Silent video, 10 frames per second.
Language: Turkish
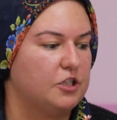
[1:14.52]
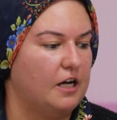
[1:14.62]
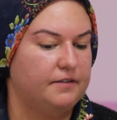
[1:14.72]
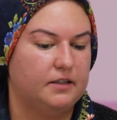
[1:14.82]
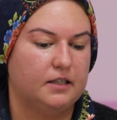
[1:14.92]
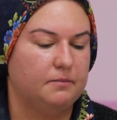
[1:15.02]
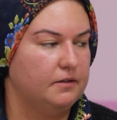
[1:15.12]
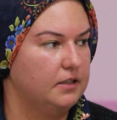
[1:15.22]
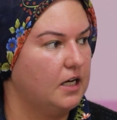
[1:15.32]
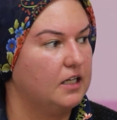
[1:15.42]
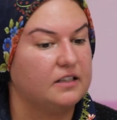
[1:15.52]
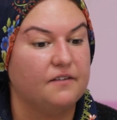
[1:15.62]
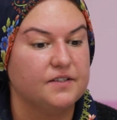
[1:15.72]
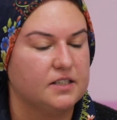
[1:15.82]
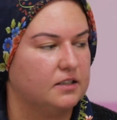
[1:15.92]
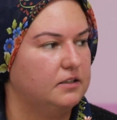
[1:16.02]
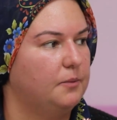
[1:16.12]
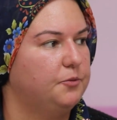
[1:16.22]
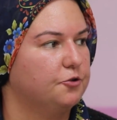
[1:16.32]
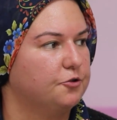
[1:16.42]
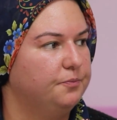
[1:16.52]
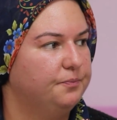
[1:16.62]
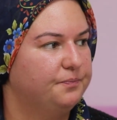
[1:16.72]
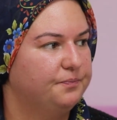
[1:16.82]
misafirlerime Antep fıstıklı yapıyorum.